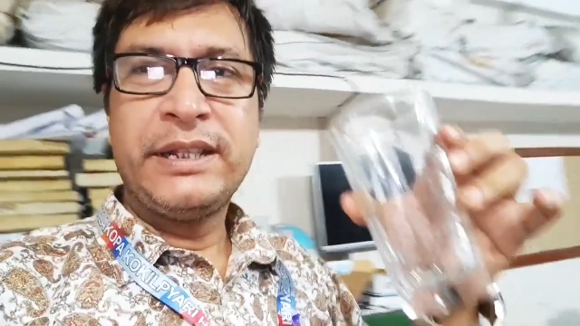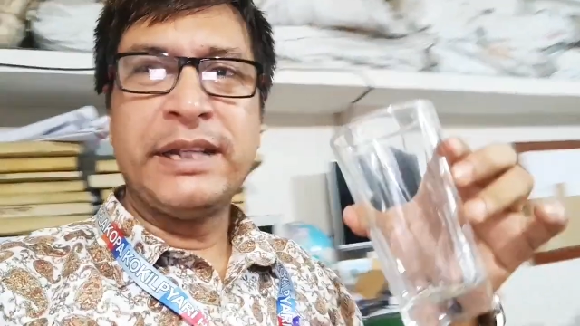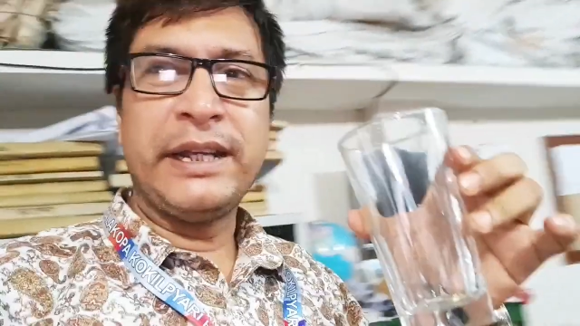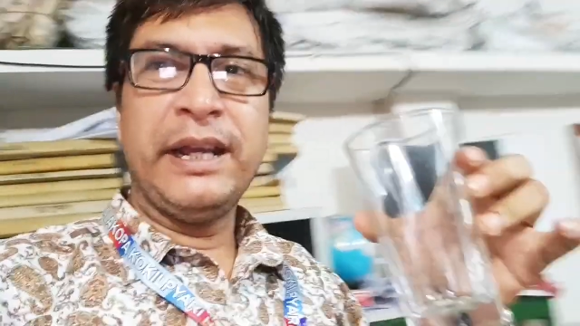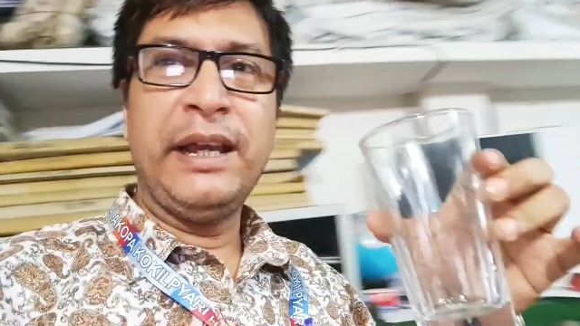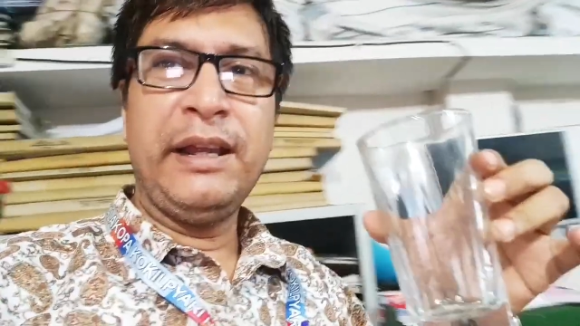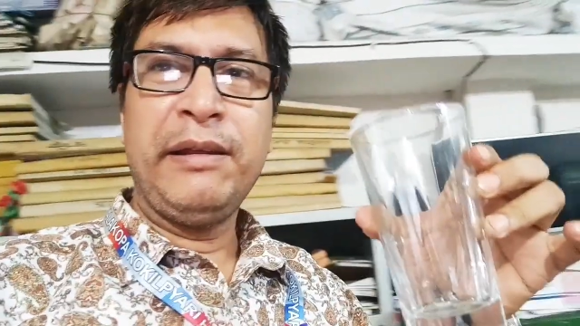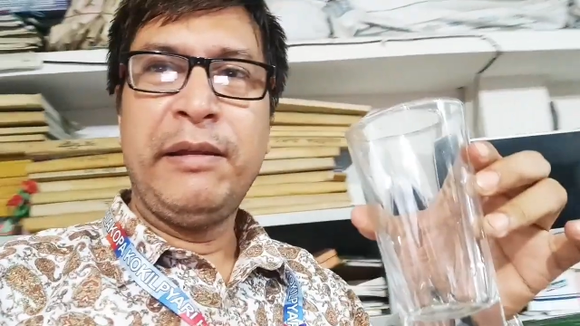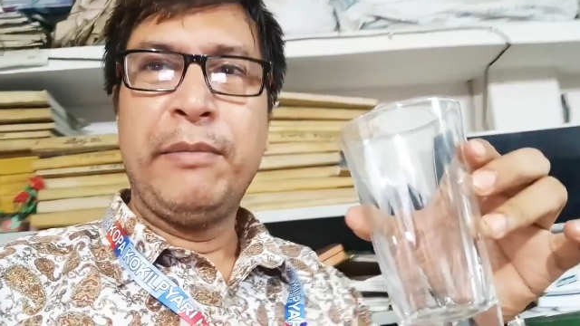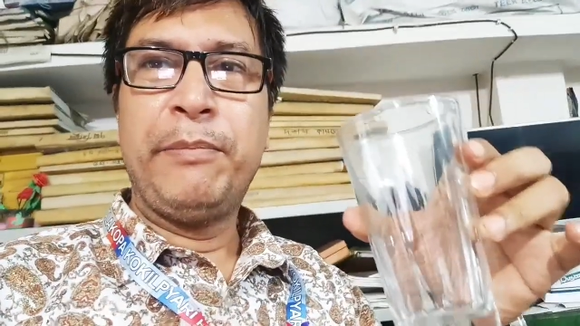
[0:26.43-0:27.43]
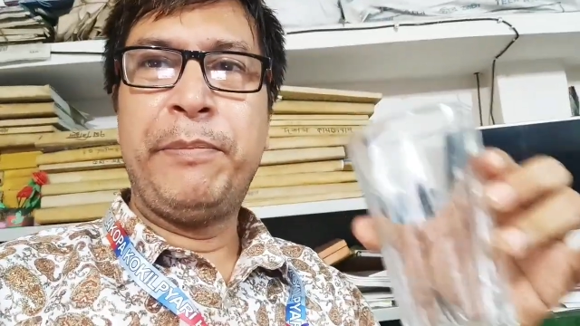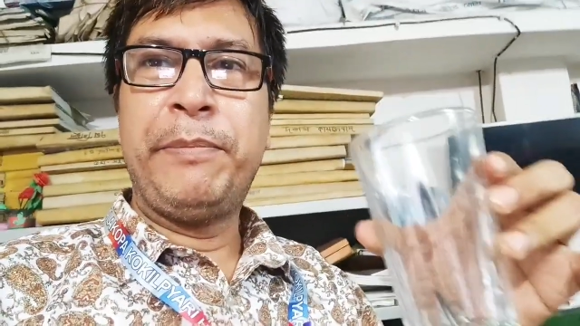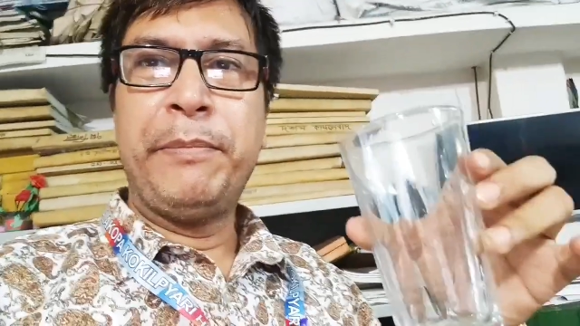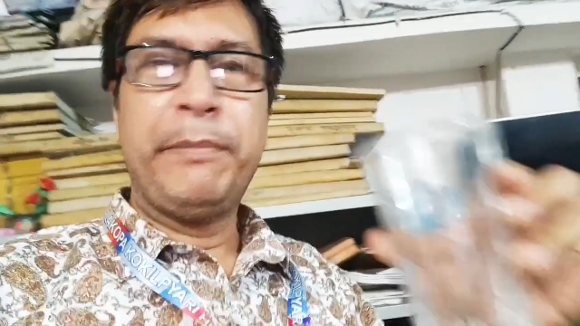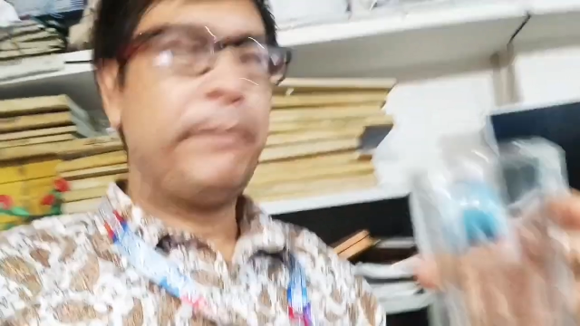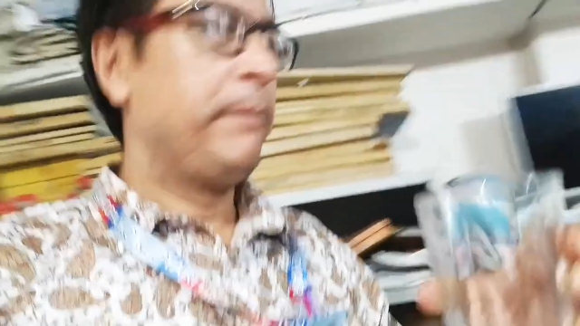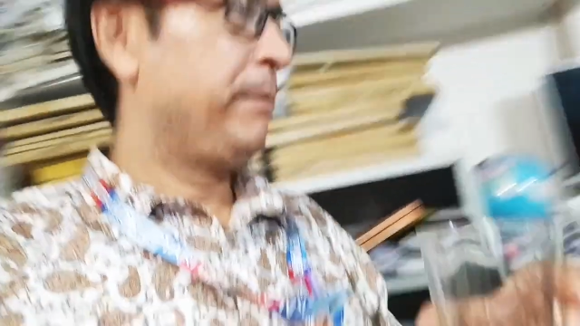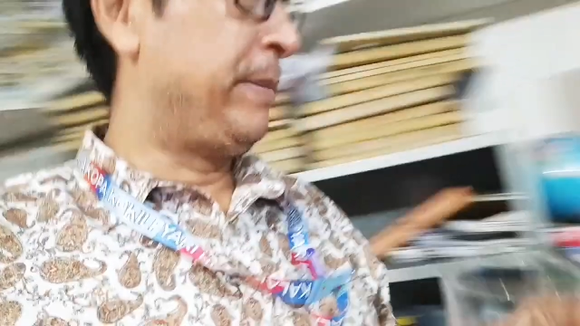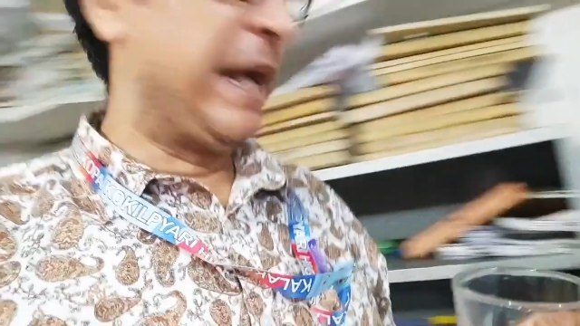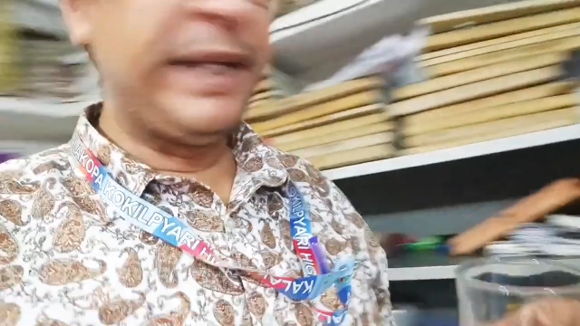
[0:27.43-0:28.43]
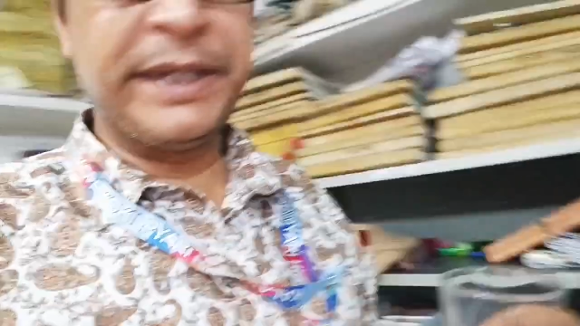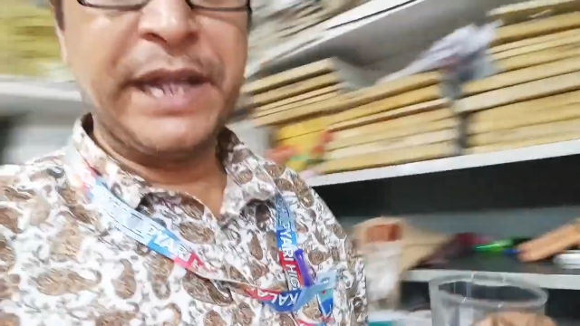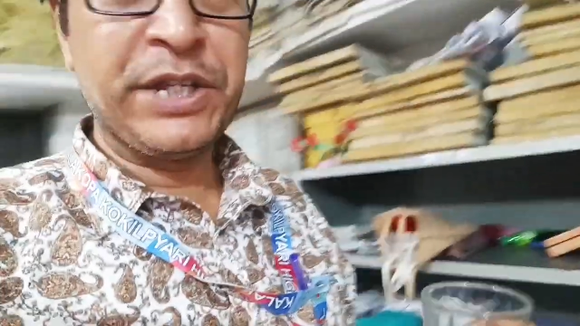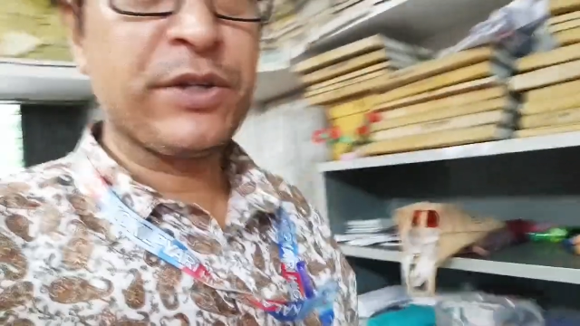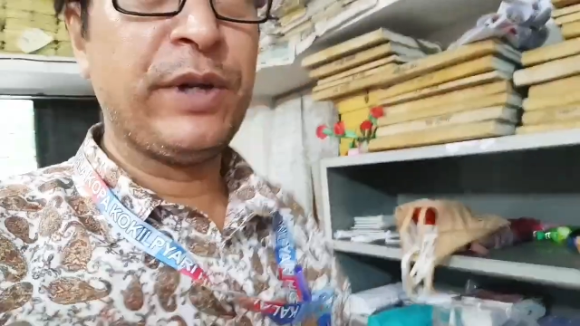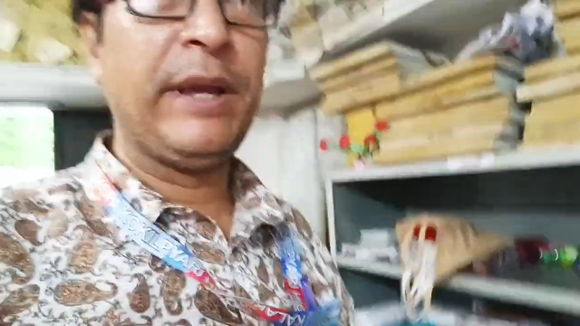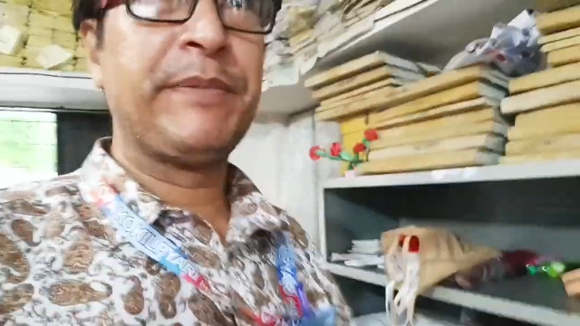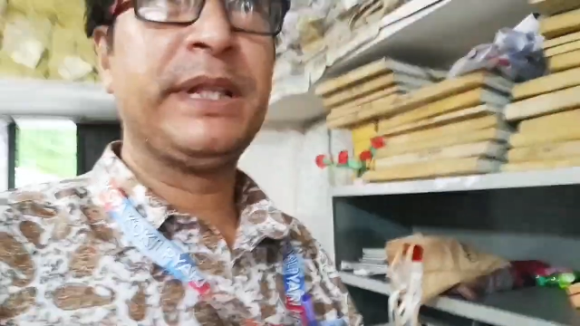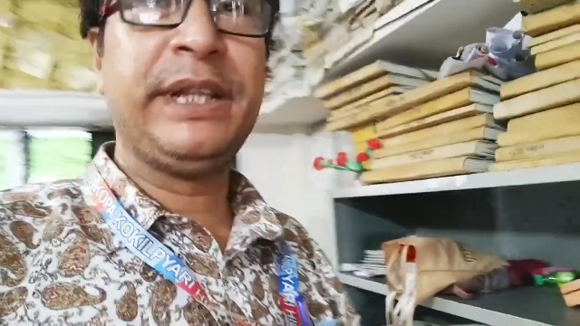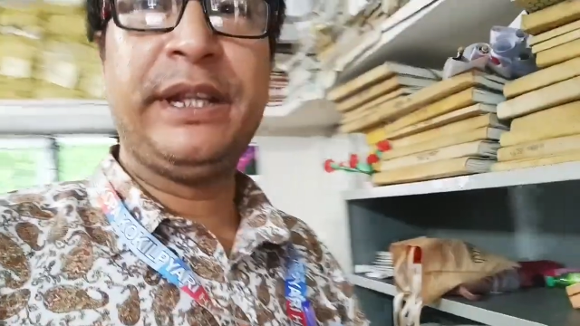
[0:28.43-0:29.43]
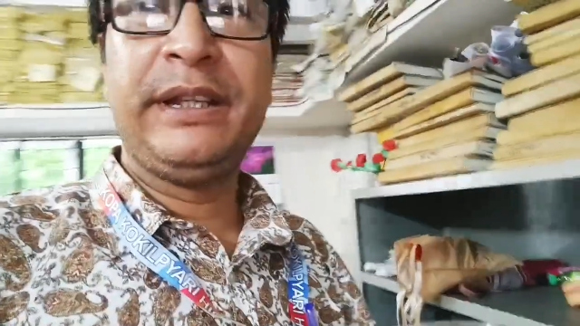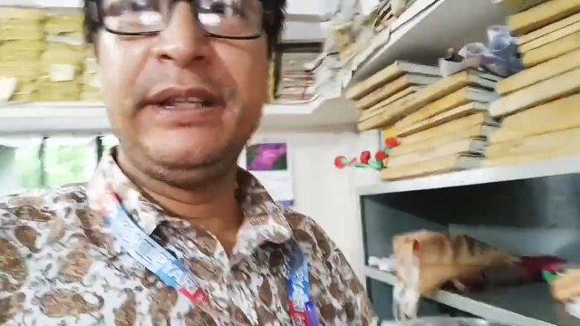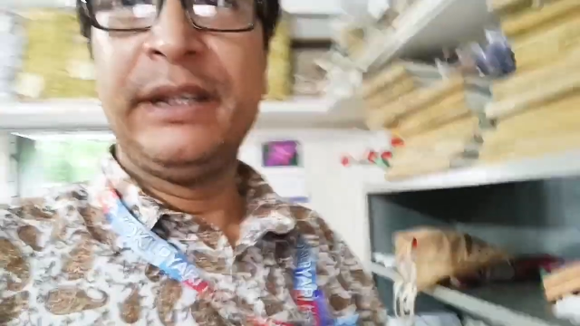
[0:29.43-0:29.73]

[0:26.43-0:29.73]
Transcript: সেটা পানি টেস্ট করে আপনাদের